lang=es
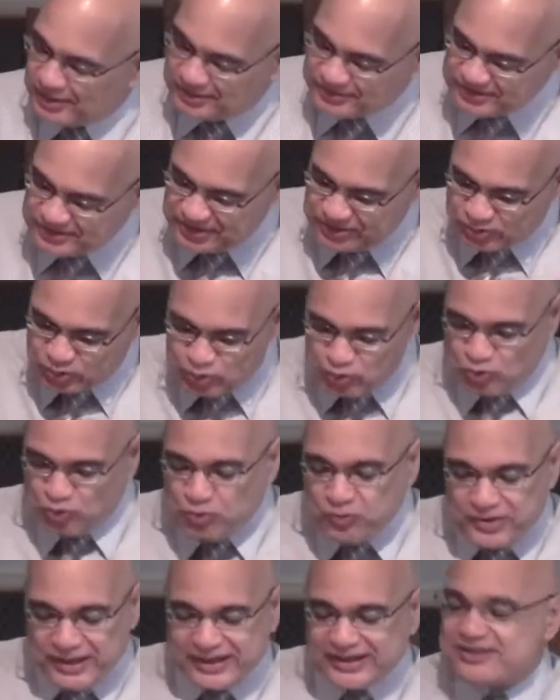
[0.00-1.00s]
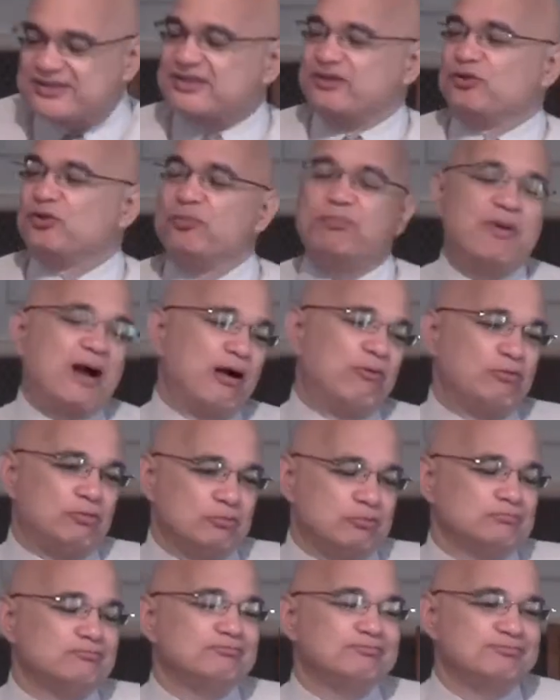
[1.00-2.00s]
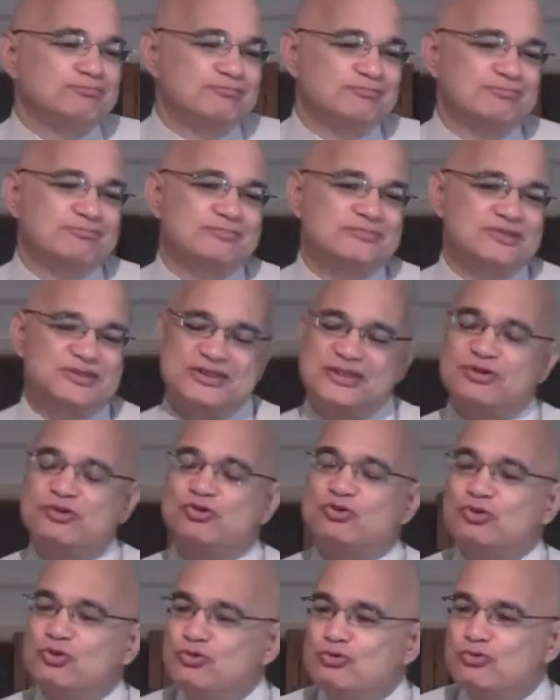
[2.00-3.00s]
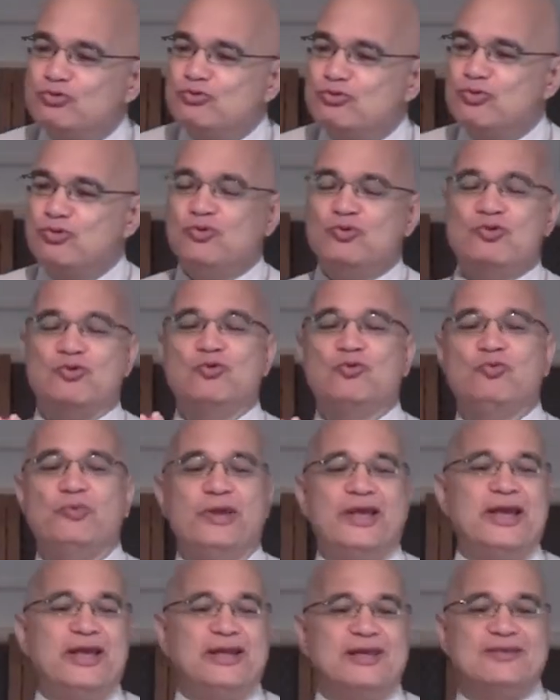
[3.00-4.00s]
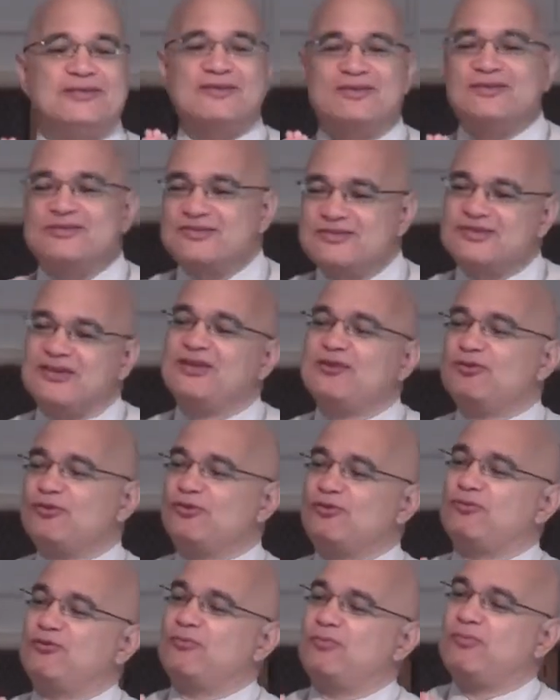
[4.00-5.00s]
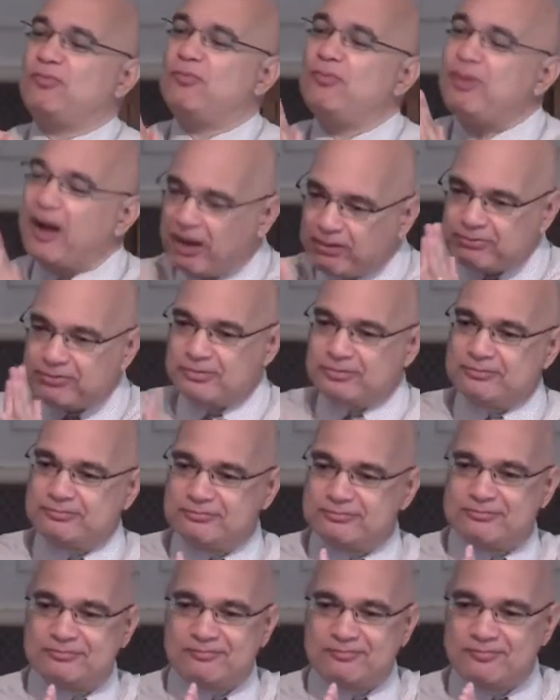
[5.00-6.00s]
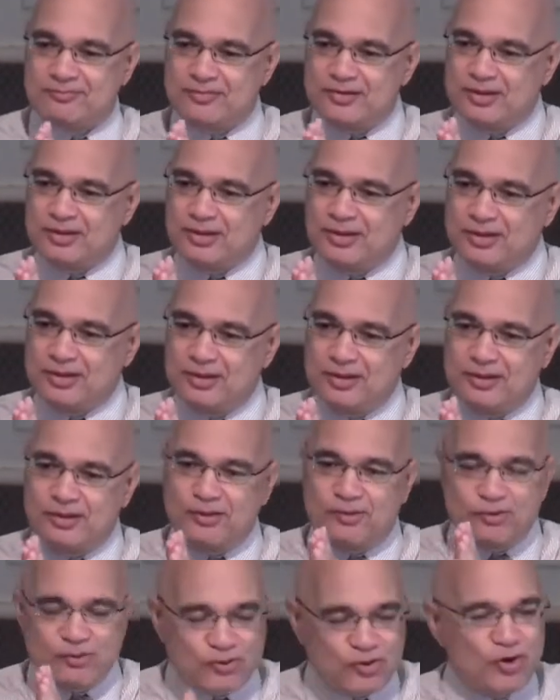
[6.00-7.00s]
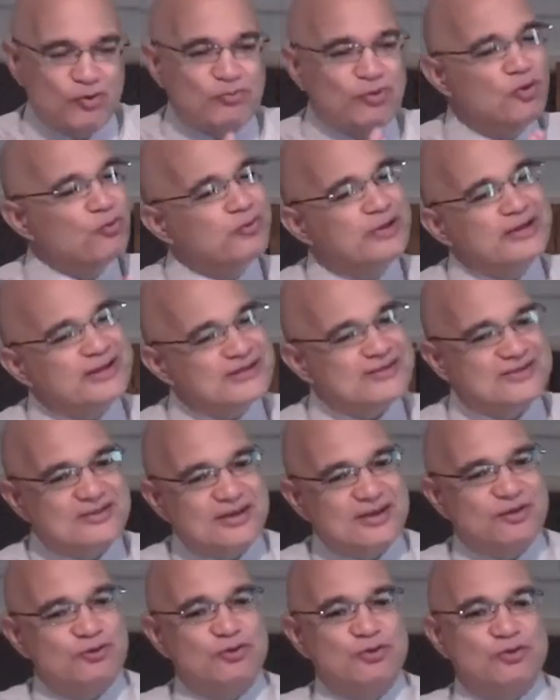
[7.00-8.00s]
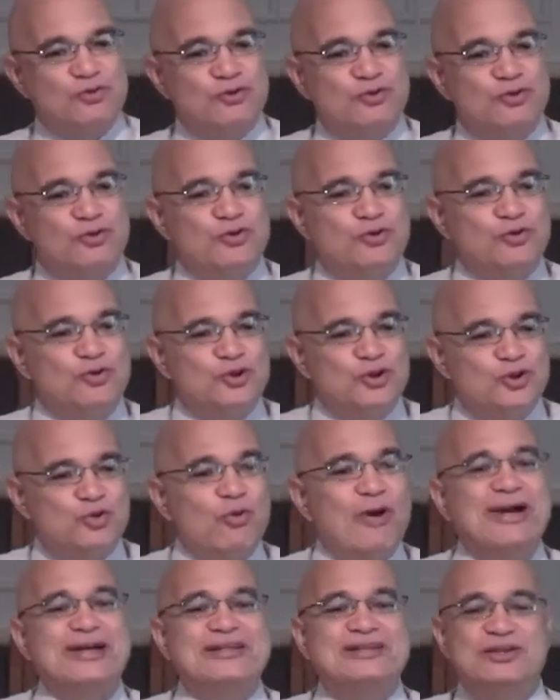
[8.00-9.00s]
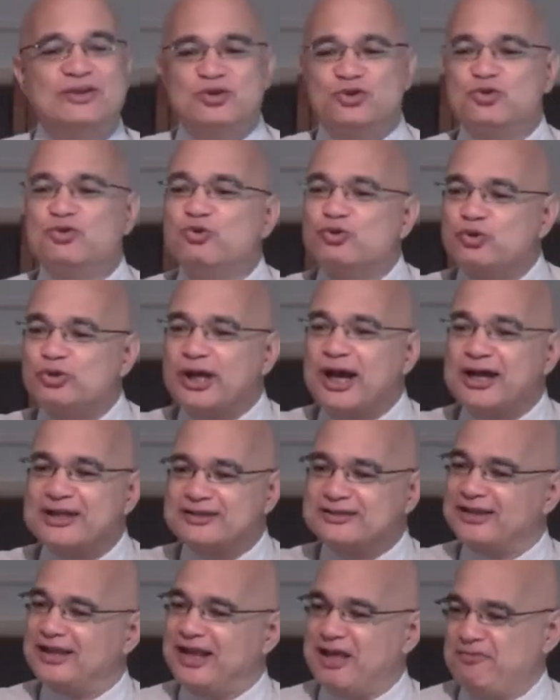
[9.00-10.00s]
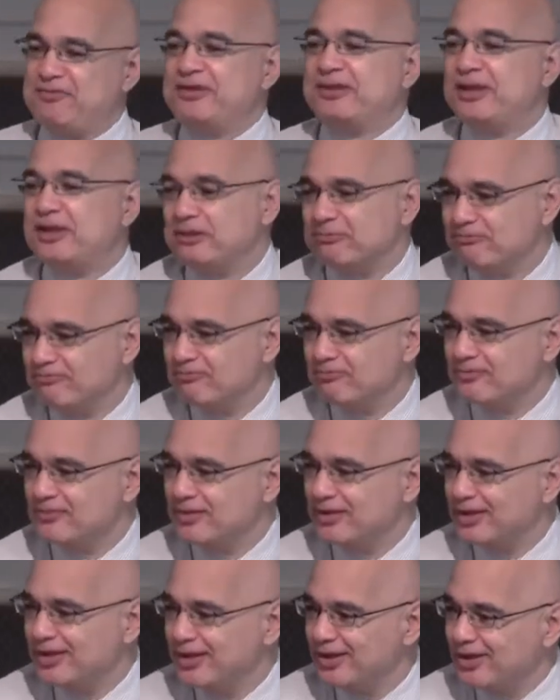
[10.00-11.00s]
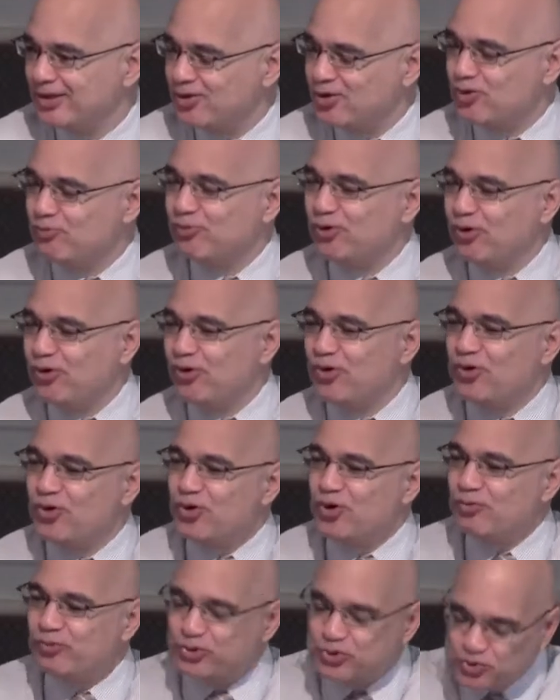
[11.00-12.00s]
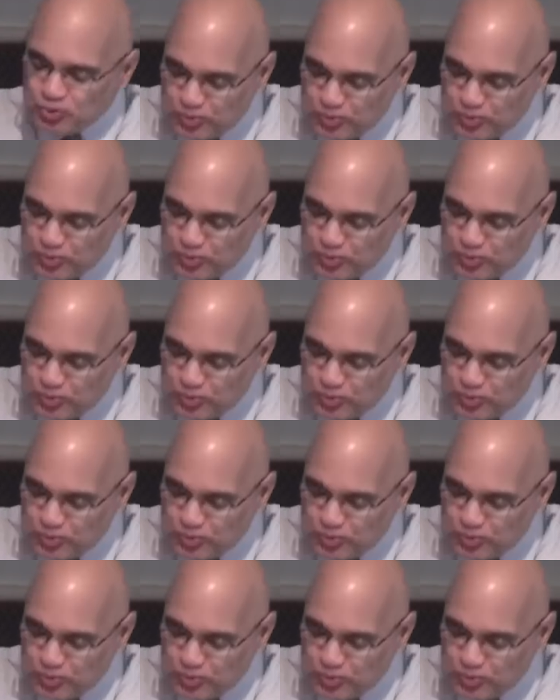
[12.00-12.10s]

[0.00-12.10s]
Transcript: Si tú hubieras sido Pablo, si tú hubieras sido Pablo, ¿cómo hubiera sido tu actitud ante la vida? ¿Cómo,